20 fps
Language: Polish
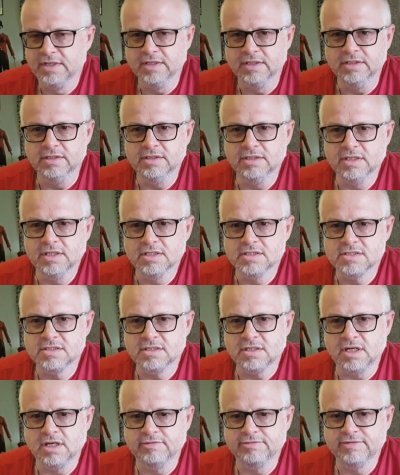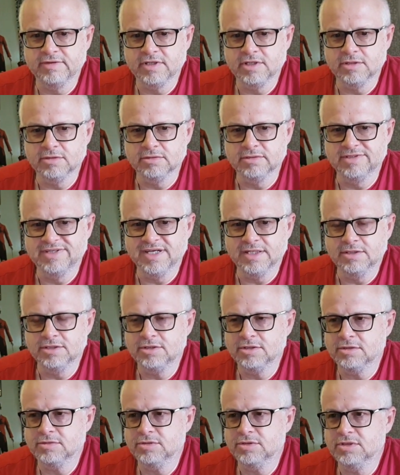jest aferą
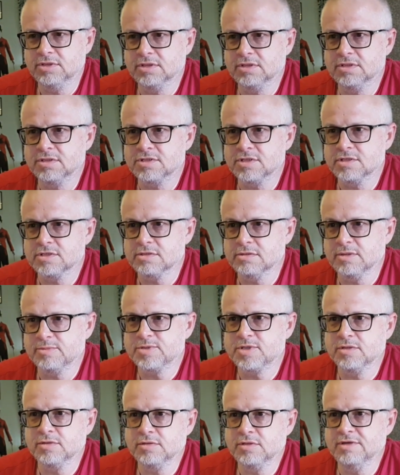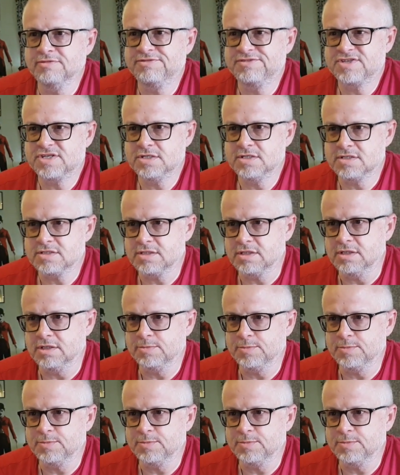dentą i dotyczącą absolutnie wszystkich,